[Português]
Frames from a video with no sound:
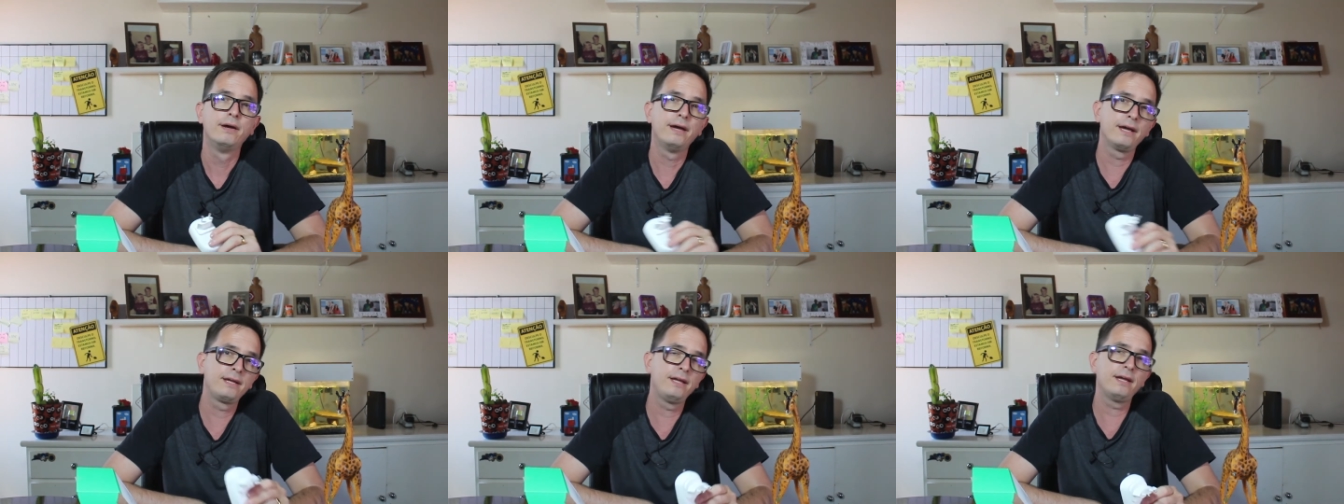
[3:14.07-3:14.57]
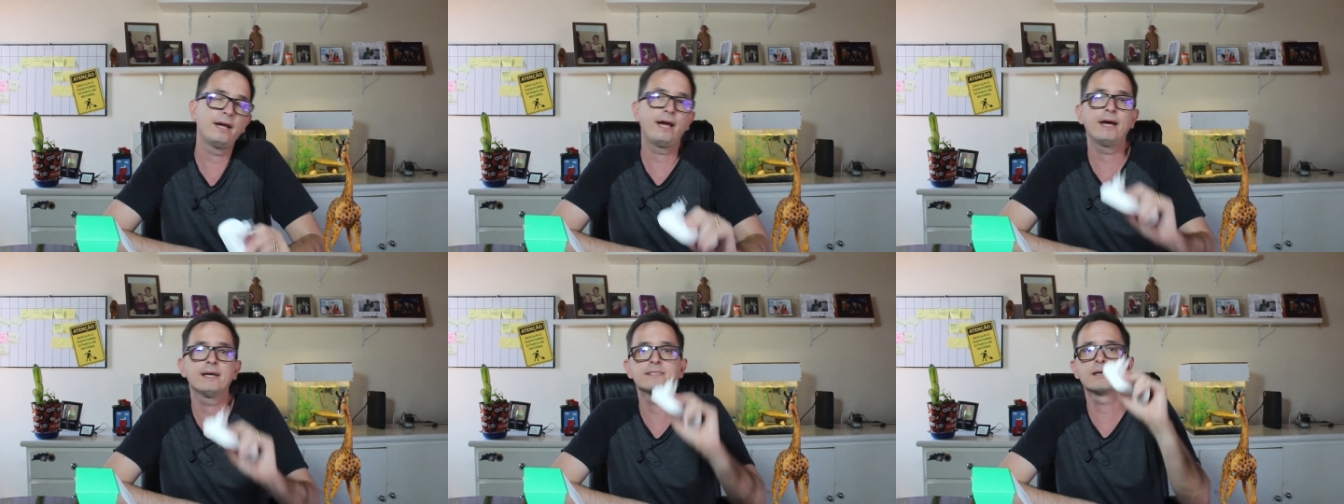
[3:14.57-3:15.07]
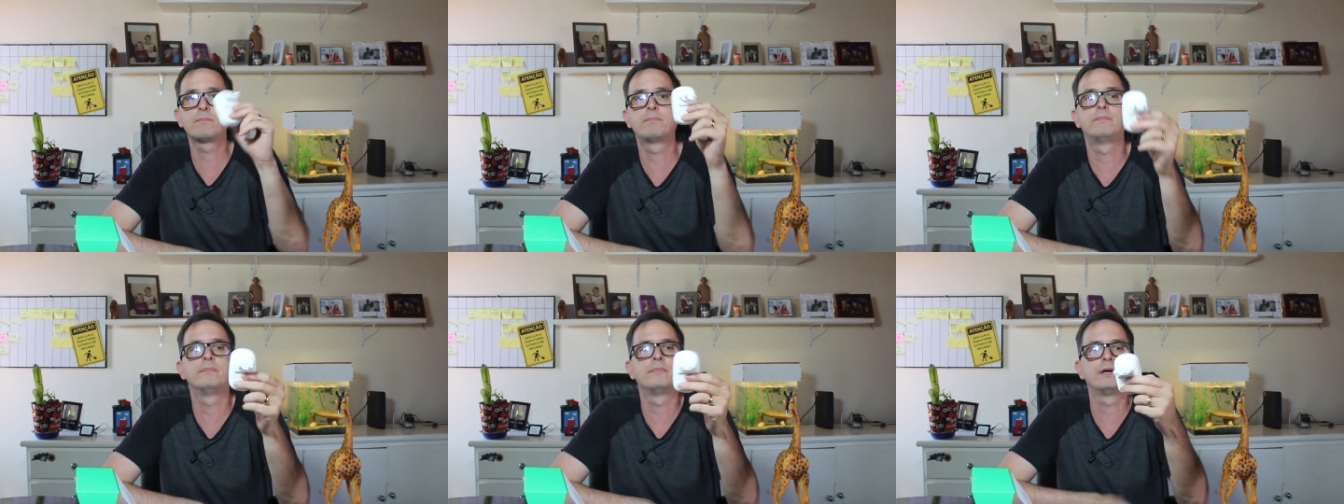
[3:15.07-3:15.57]
É que essa
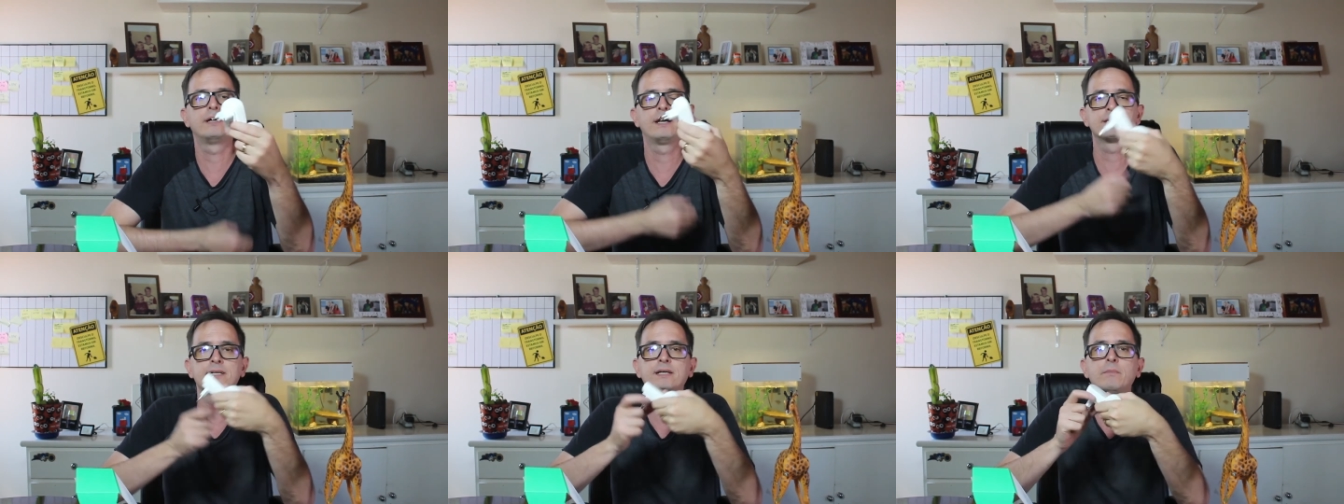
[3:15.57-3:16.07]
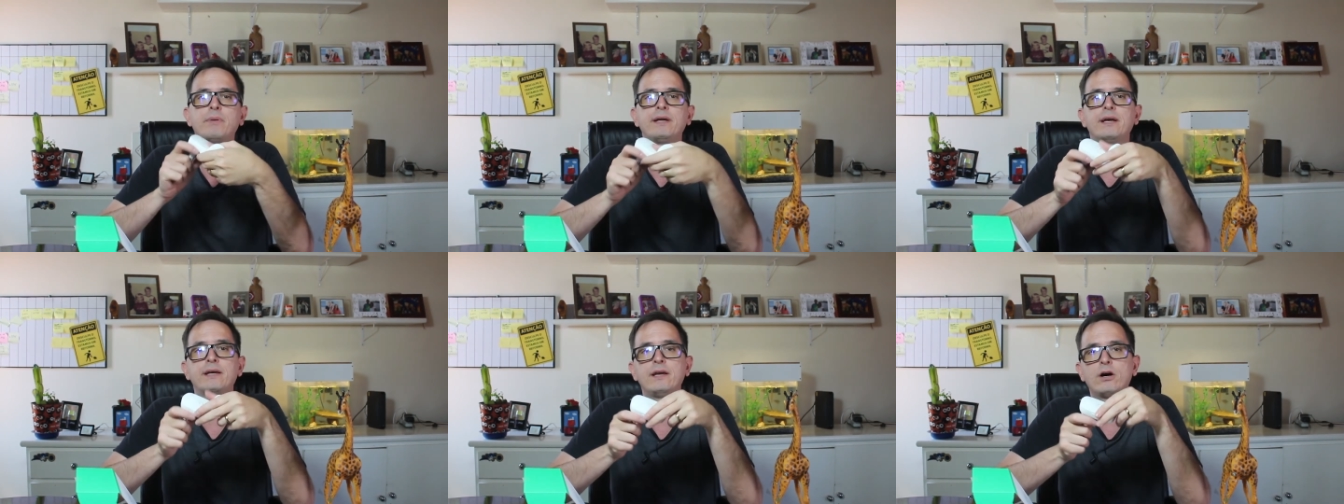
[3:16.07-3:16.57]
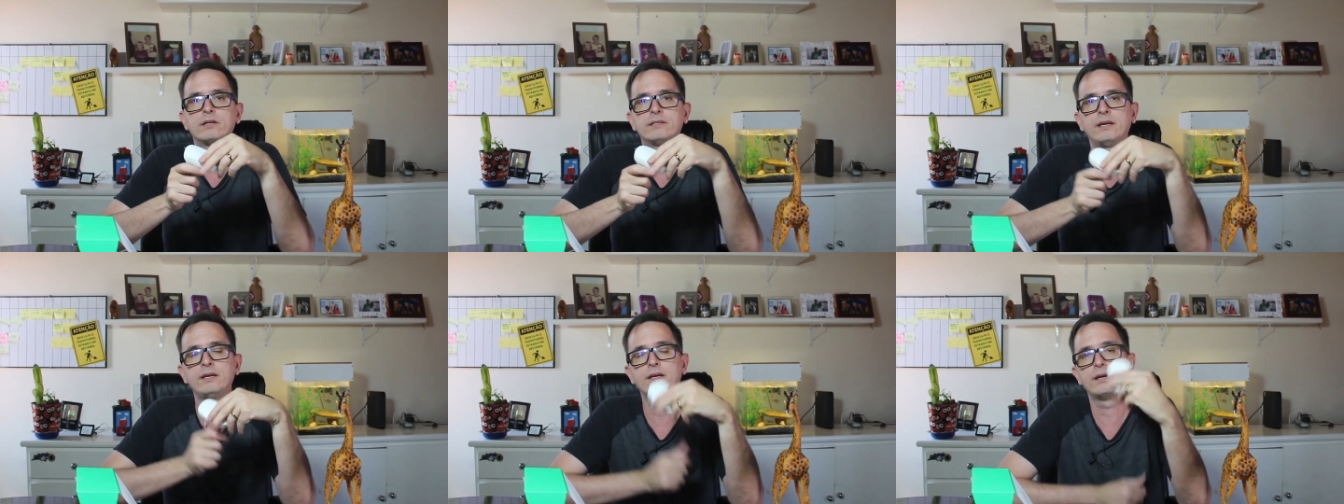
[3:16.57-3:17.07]
essa campainha aqui ó,
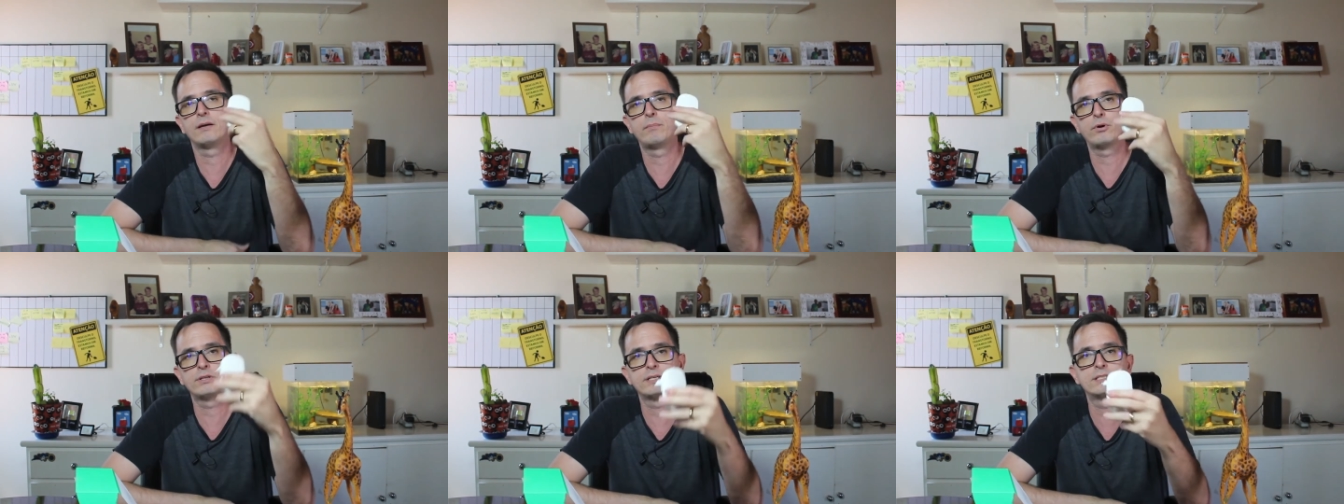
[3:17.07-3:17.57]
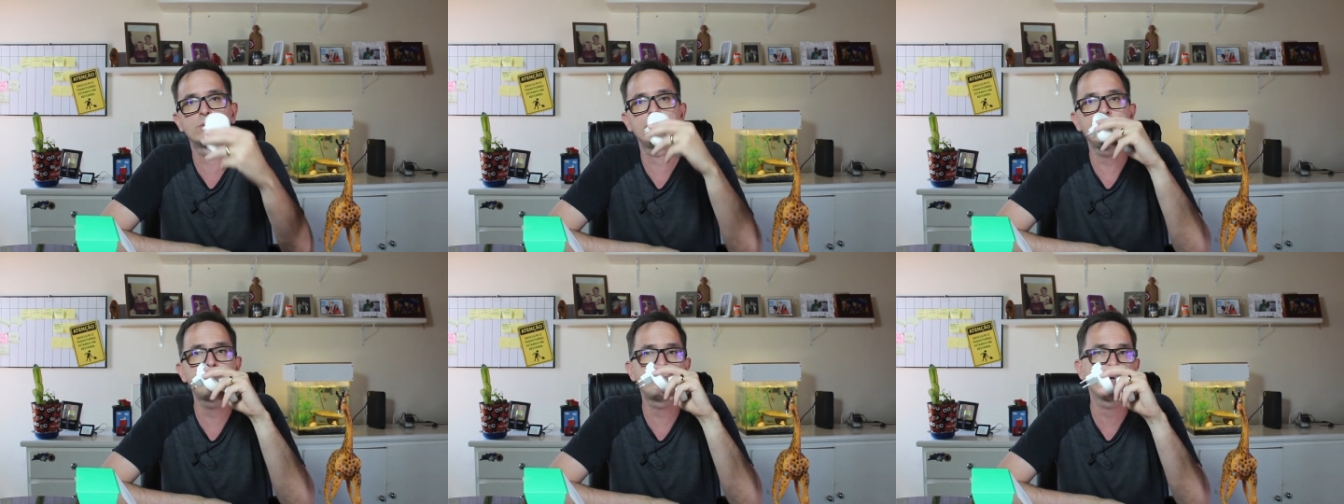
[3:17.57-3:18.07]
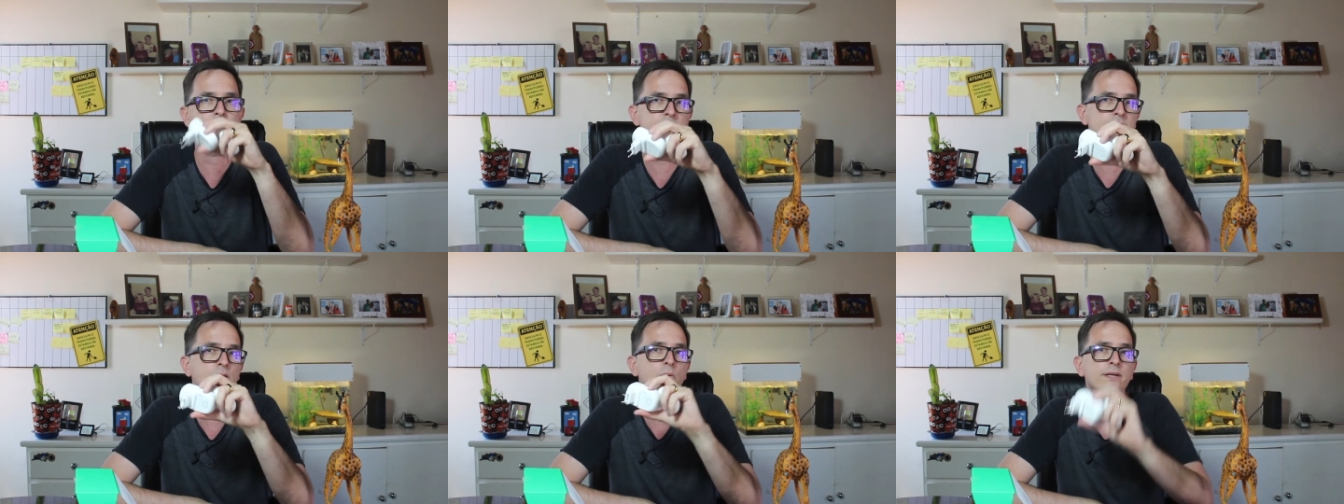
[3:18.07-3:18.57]
tem proteção
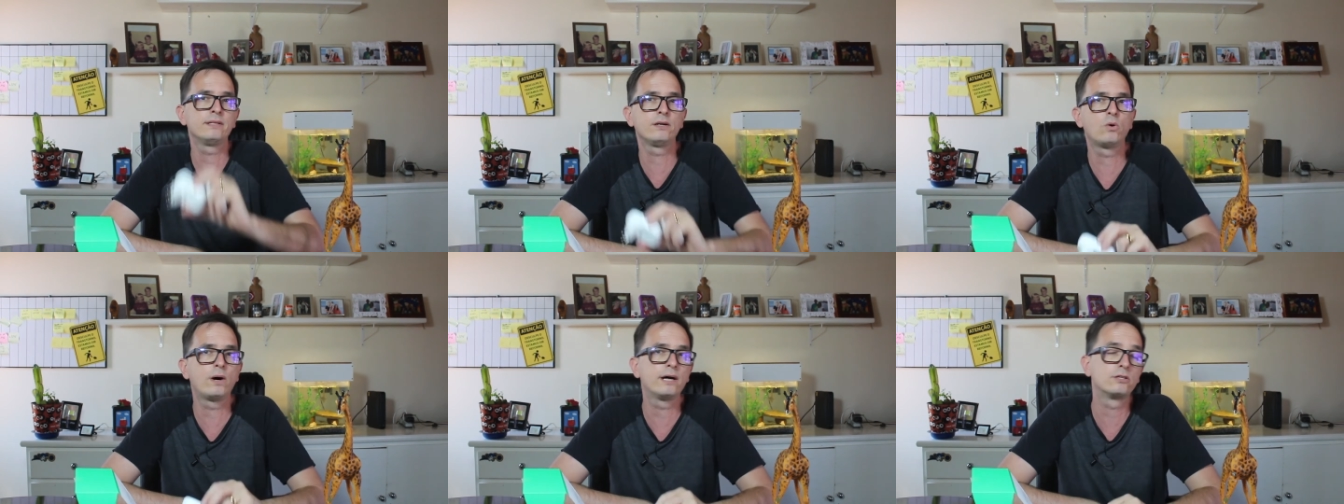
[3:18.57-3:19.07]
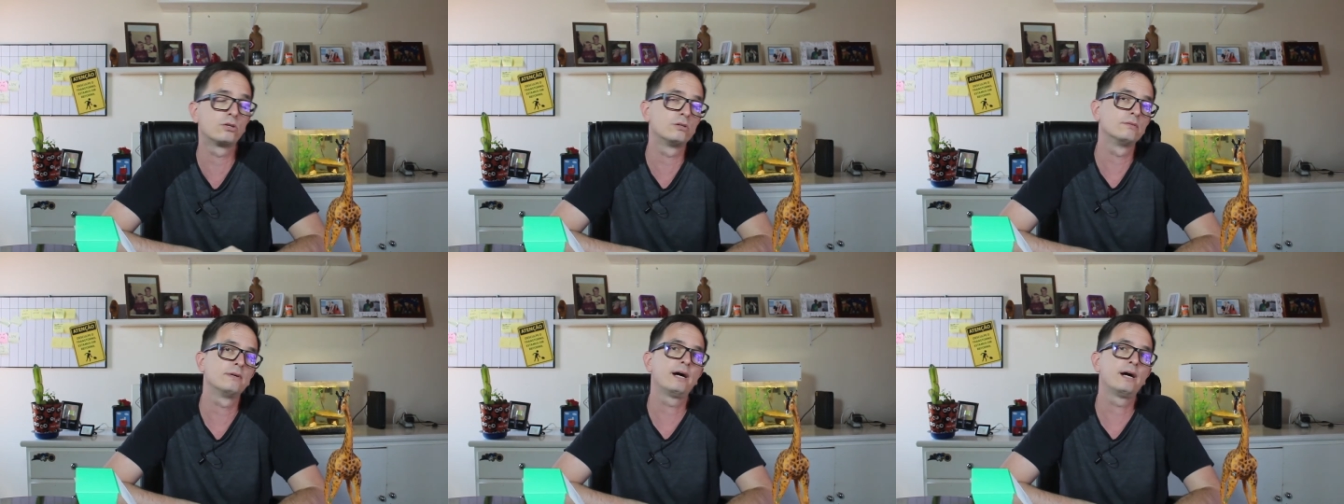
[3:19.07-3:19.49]
IP54.